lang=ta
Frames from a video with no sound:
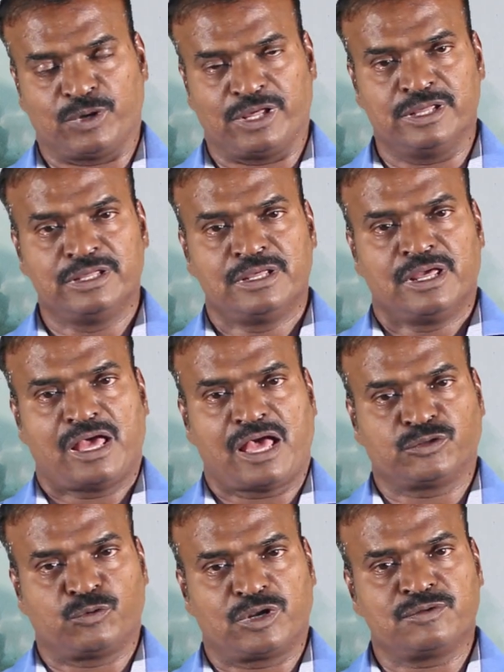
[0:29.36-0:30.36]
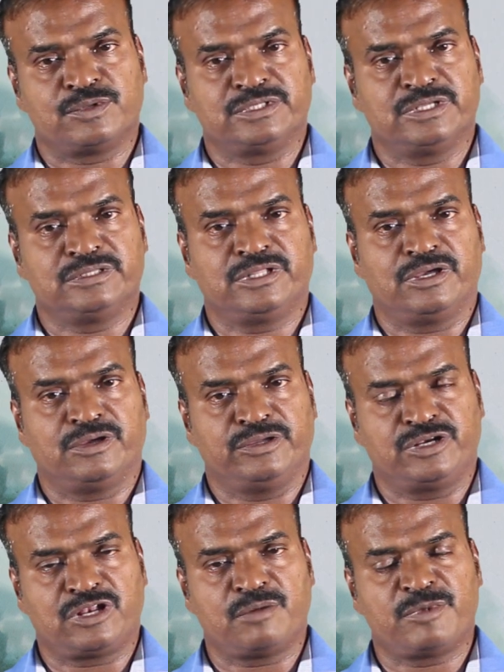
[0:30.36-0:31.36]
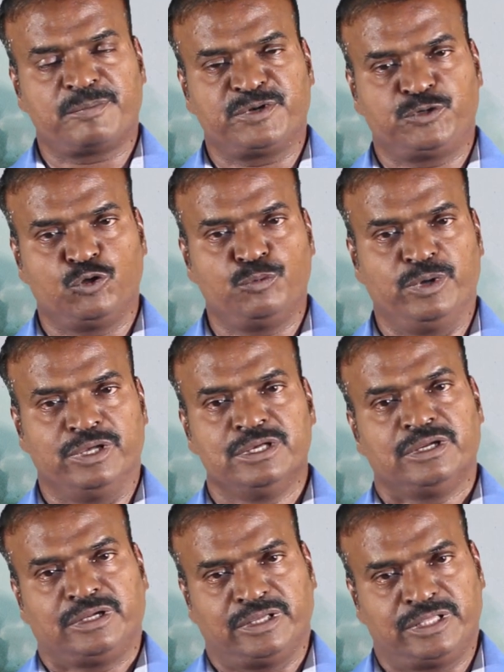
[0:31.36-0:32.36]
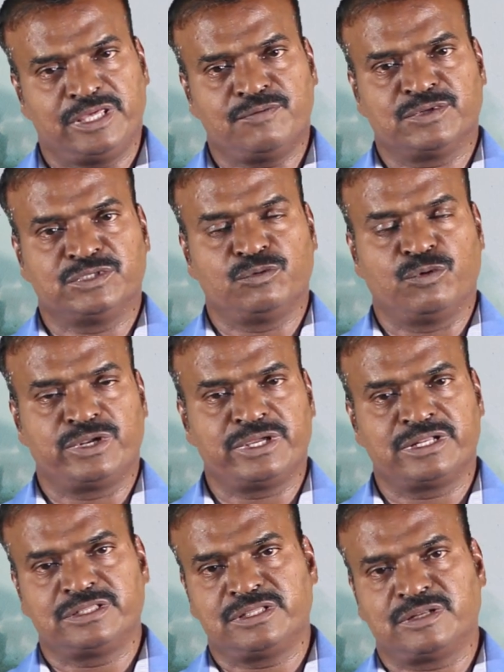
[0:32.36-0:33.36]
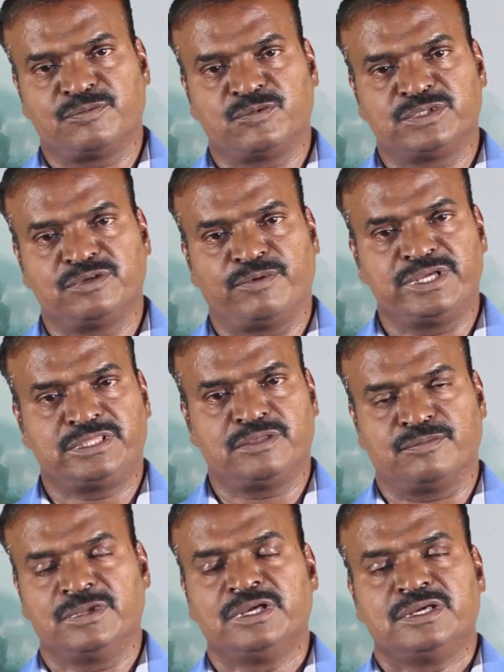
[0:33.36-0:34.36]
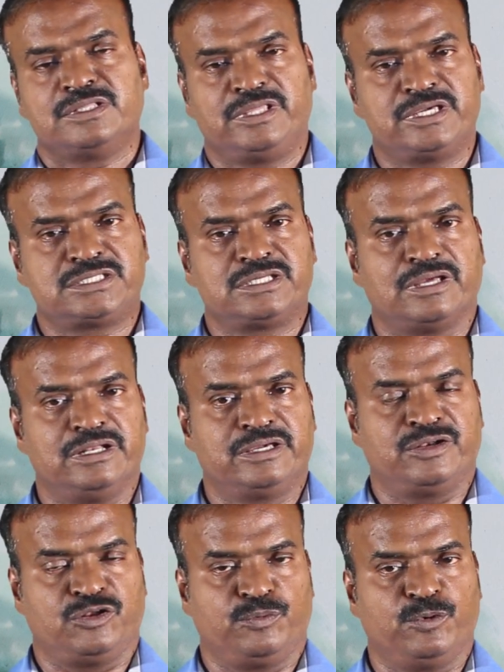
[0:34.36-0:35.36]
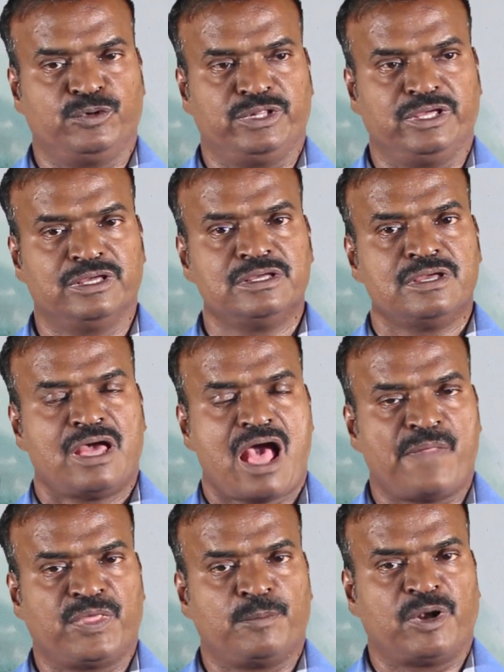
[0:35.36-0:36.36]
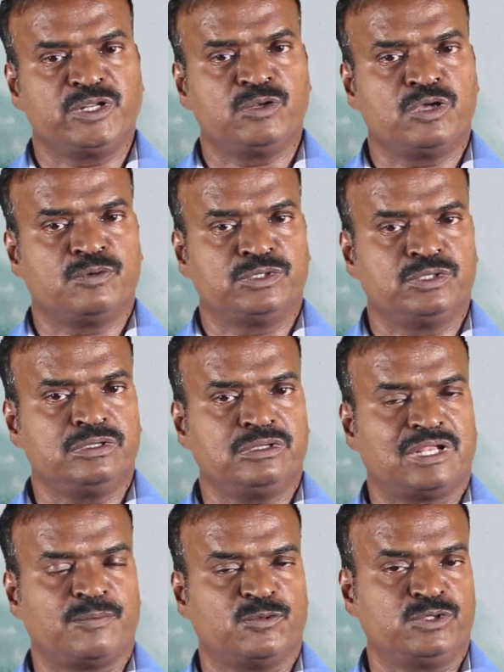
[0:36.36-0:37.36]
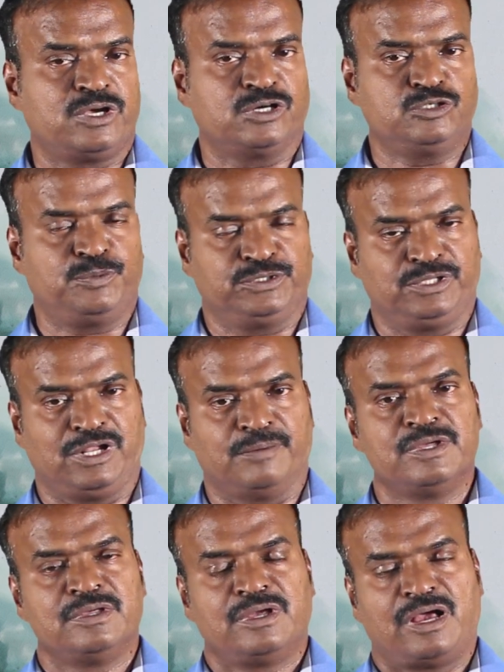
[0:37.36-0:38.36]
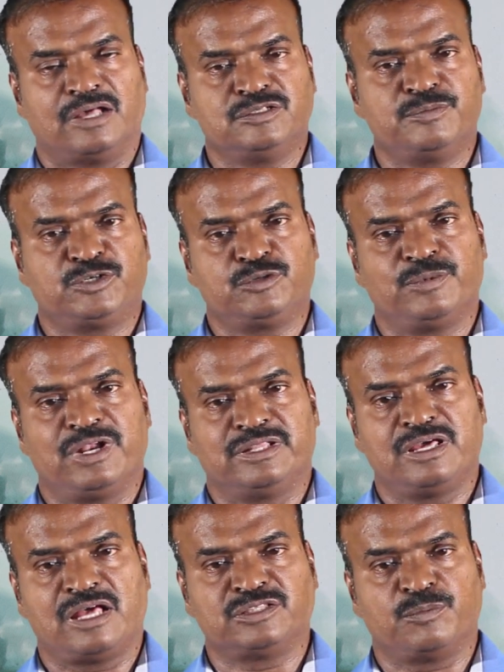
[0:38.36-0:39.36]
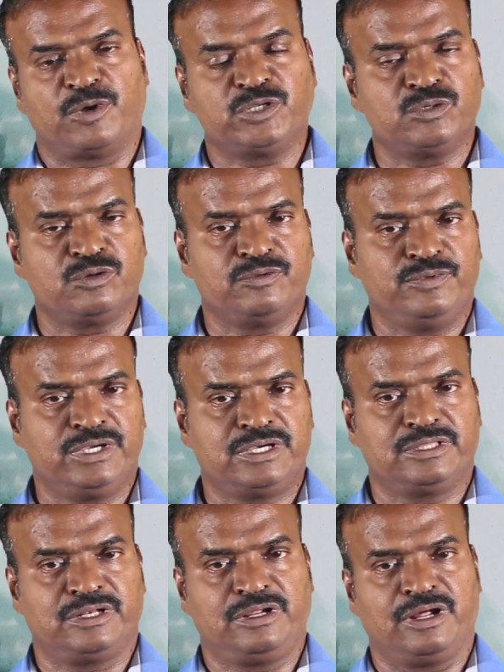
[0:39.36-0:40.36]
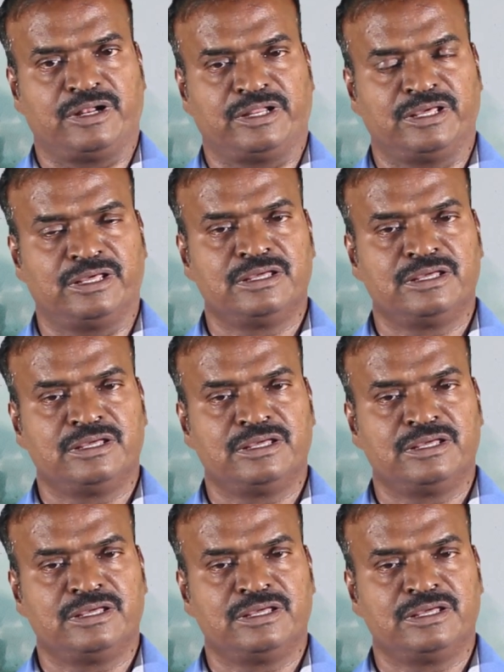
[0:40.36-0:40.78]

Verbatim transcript: போகலாம் அதனுடன் வந்து இந்த இன்ட்ராமேபரி டியூப் இதையும் வந்து ஒருங்கிணைந்து நம்ம வந்து வைத்தியம் சிகிச்சை அளிக்கின்ற பொழுது அந்த மடிநோய் வந்து நம்ம வந்து கட்டுப்படுத்தலாம் அது மட்டும் இல்லாத அந்த மடிநோய் வீக்கத்திற்கான